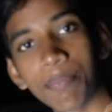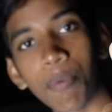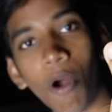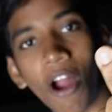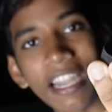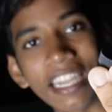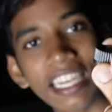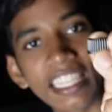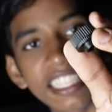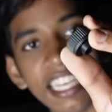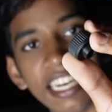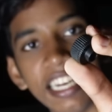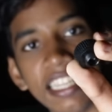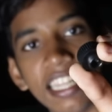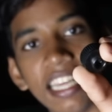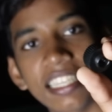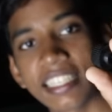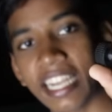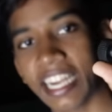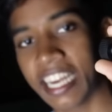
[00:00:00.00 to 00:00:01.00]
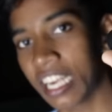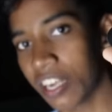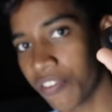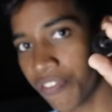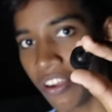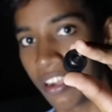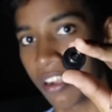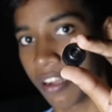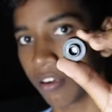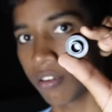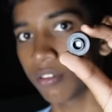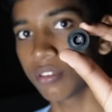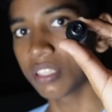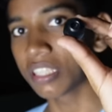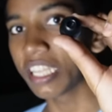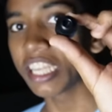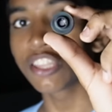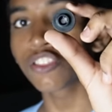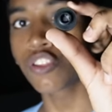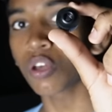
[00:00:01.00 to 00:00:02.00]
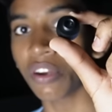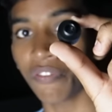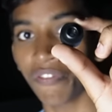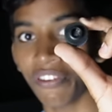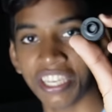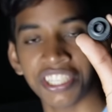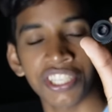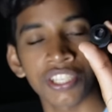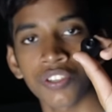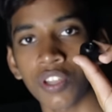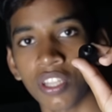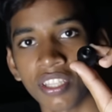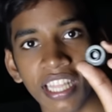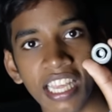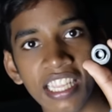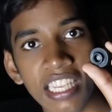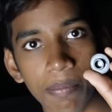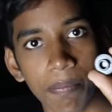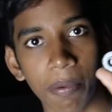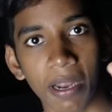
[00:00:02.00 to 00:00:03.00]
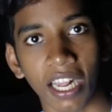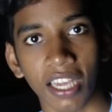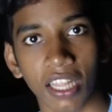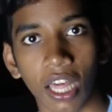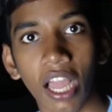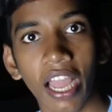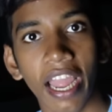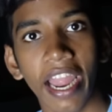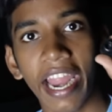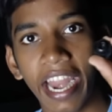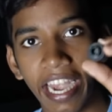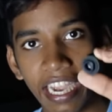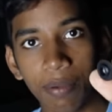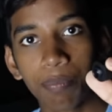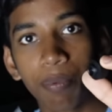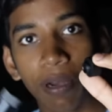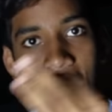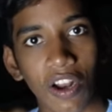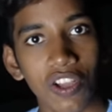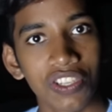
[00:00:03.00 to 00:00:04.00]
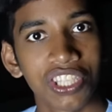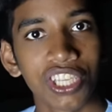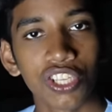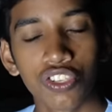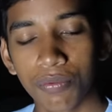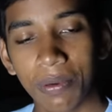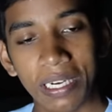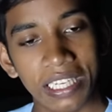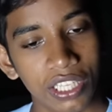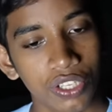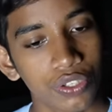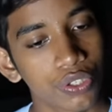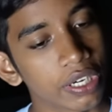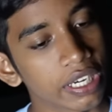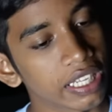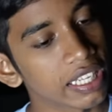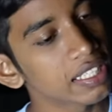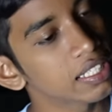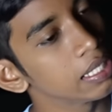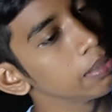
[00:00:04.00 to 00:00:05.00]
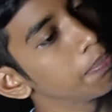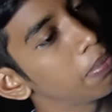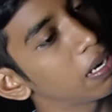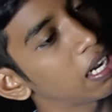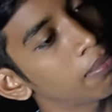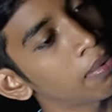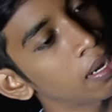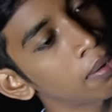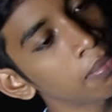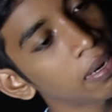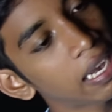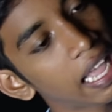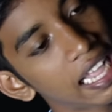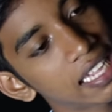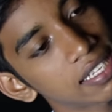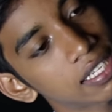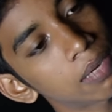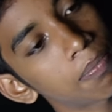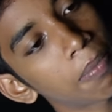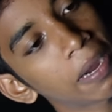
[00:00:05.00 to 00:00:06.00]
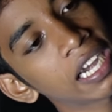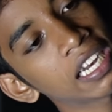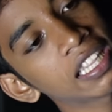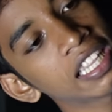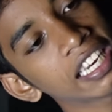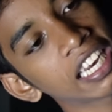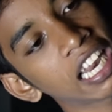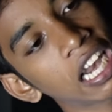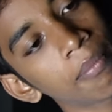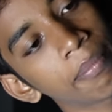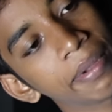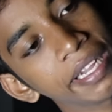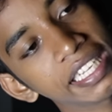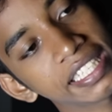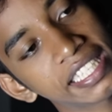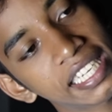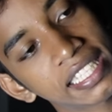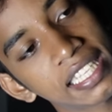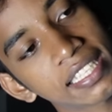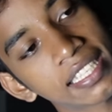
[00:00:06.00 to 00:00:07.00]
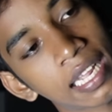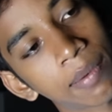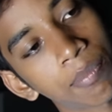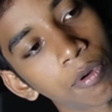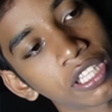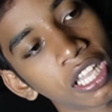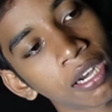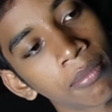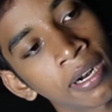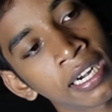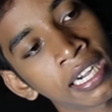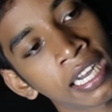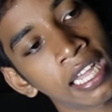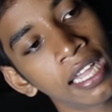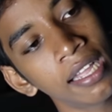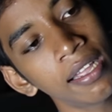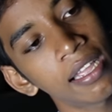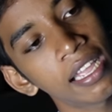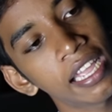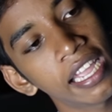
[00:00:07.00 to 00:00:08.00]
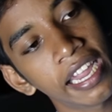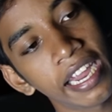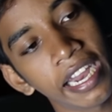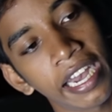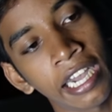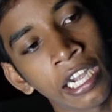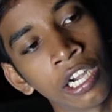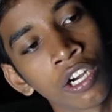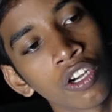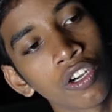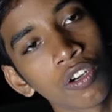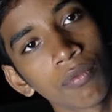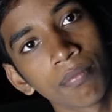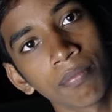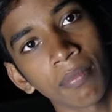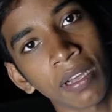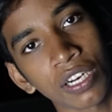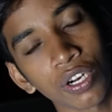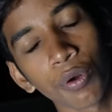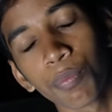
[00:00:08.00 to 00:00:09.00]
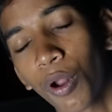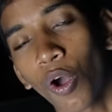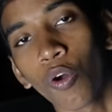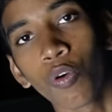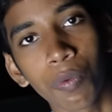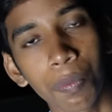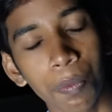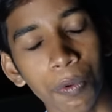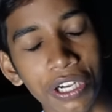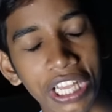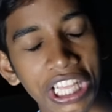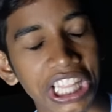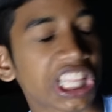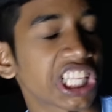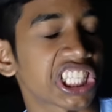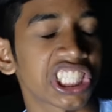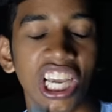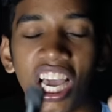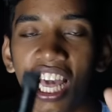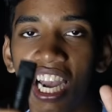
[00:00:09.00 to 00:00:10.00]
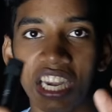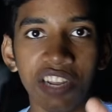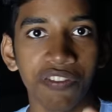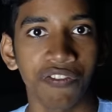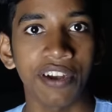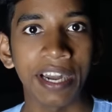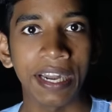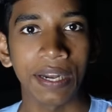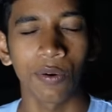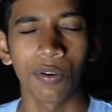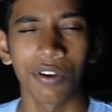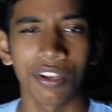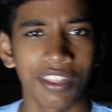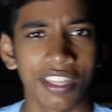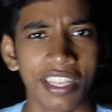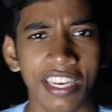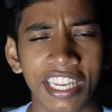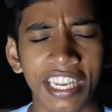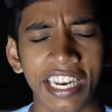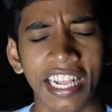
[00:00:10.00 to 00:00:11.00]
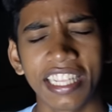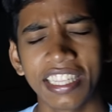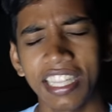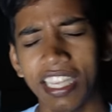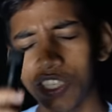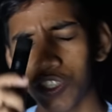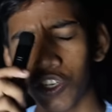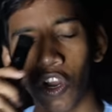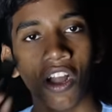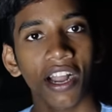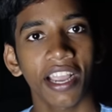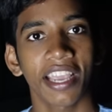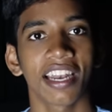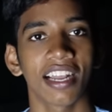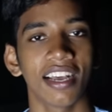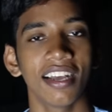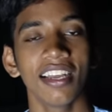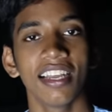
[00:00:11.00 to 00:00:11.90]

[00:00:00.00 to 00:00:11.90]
ఈ పాయింట్ ఇచ్చారు కదా సెకండరీ ఫిల్టర్ దీంతో రిఫ్లెక్షన్స్ వస్తాయని చెప్పాను కదా అండ్ ఇప్పుడు ఎలా వస్తే చూపెడతాను చూడండి సింపుల్గా మనం లేజర్ పైన దీన్ని ఎలా బిగిచ్చేస్తే సరిపోద్ది అనమాట అండ్ మనకు ఇప్పుడు అవుట్పుట్ అయితే చాలా డిఫరెంట్గా ఉంటుంది నేనైతే షాక్ అయినా